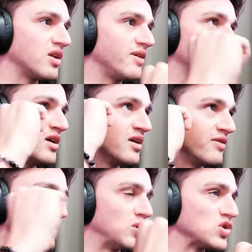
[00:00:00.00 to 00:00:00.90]
war.
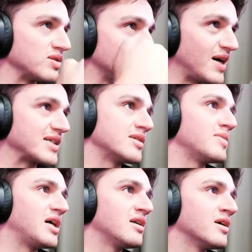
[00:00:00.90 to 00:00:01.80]
Wir benutzen
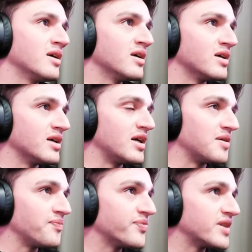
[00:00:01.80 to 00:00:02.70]
maximal
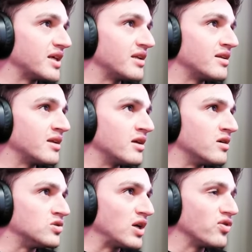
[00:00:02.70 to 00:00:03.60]
ähm, den
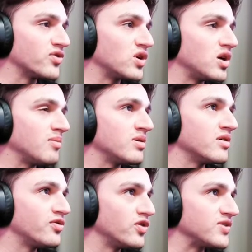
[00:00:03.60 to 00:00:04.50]
Run-Off-Curb,
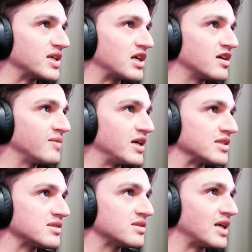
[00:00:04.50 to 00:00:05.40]
fünfter Gang im
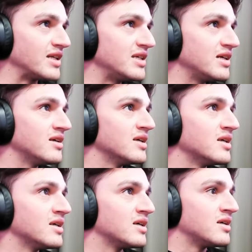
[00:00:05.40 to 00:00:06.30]
ersten, dann hier
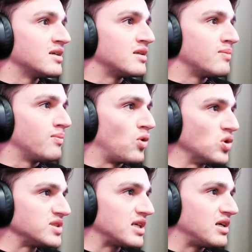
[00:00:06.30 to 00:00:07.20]

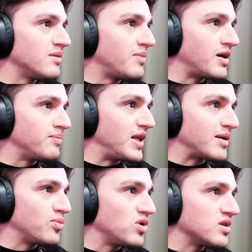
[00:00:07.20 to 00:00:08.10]
runter beim
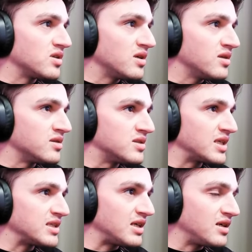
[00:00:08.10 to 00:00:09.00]
Blackboard,
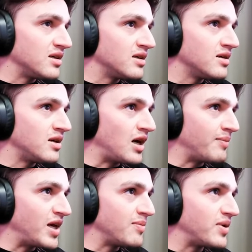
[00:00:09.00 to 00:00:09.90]
dritter am
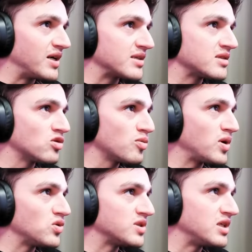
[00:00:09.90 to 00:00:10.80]
Apex, rüber
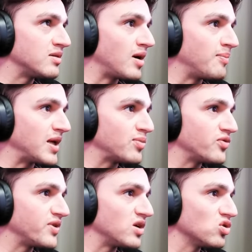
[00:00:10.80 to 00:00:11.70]
rotieren, am Blackboard
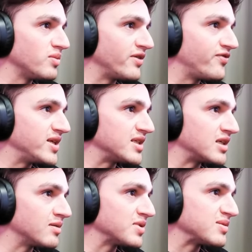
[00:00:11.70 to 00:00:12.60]
wieder rüber, vierter
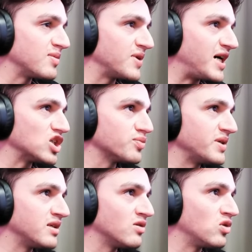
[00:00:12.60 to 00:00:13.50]
Gang, ein bisschen mit dem Gas
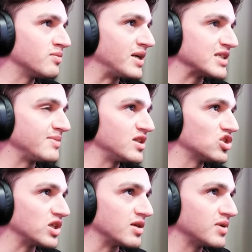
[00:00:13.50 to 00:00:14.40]
spielen und maximal die
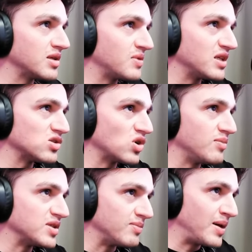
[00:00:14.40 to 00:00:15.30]
Strecke mitnehmen. Wir hätten sogar ein
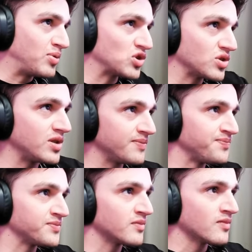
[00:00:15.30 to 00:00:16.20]
bisschen mehr pushen können.
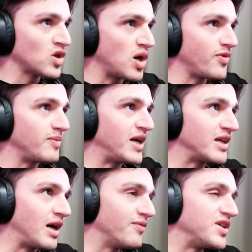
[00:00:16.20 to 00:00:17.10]
Curb vermeiden
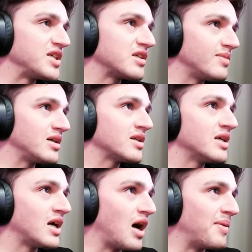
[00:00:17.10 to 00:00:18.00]
haben wir nicht gemacht,
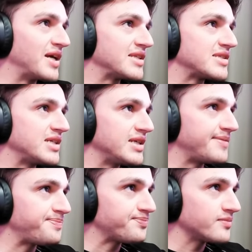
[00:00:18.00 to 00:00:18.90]
aber jetzt hier
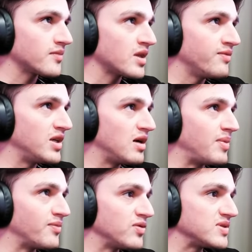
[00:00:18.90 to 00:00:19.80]
wieder
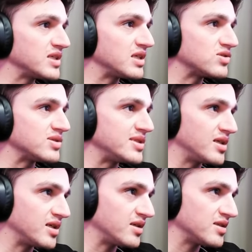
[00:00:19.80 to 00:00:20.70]
beim 50er so
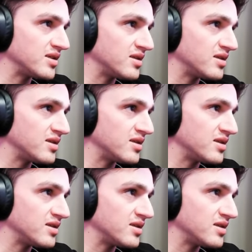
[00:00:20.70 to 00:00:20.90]
circa,